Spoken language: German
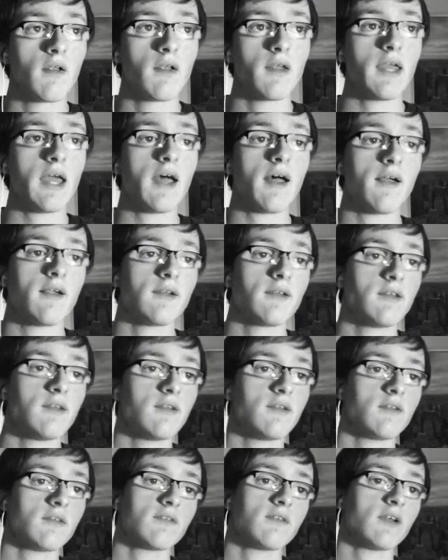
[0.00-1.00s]
Ja,
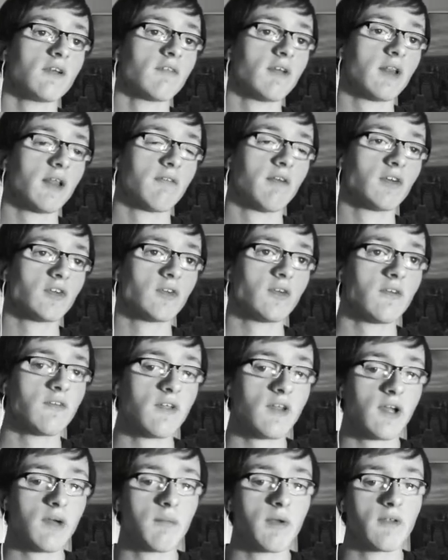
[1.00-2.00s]
die Sequenz haben wir auch schon
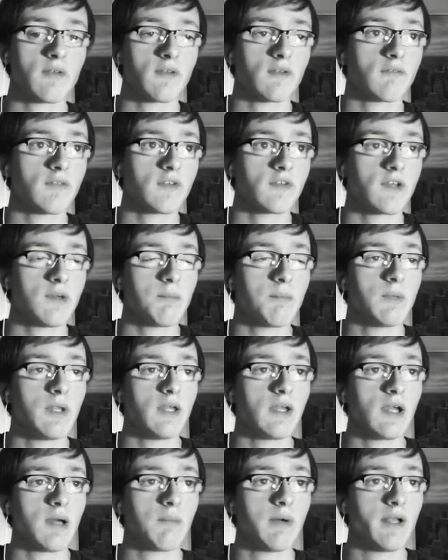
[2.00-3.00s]
gesehen. Kann man das irgendwie skippen? Nee,
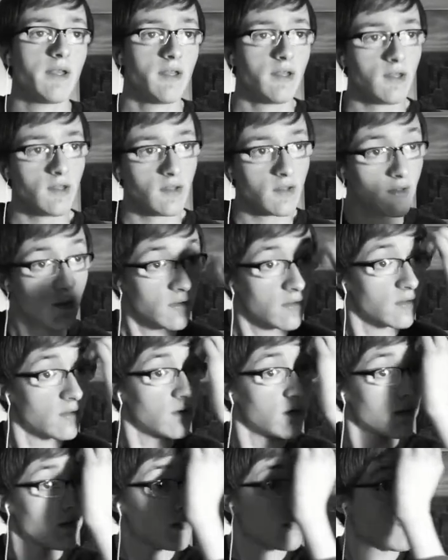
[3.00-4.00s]
kann man nicht.
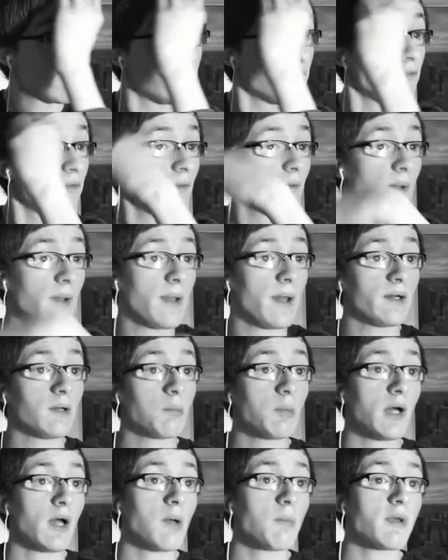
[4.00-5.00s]

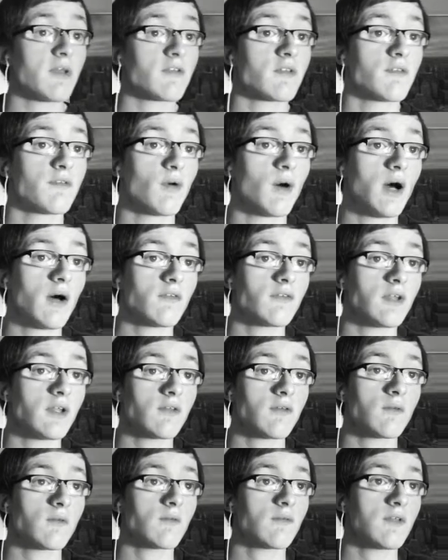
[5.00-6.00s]
Wunderbar, beste
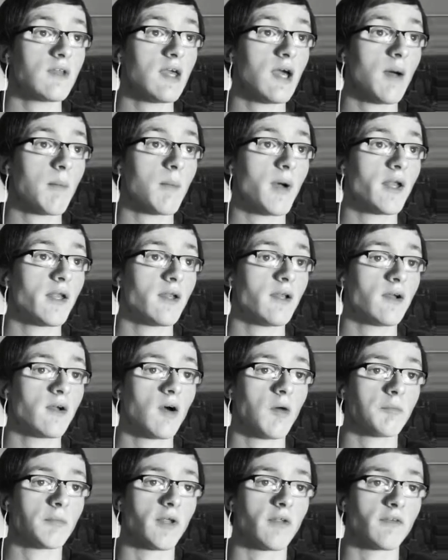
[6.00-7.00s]
Voraussetzung. Sie haben einen
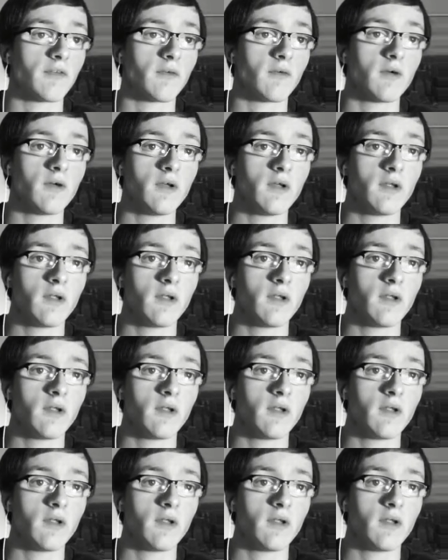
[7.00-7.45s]
Helikopter so.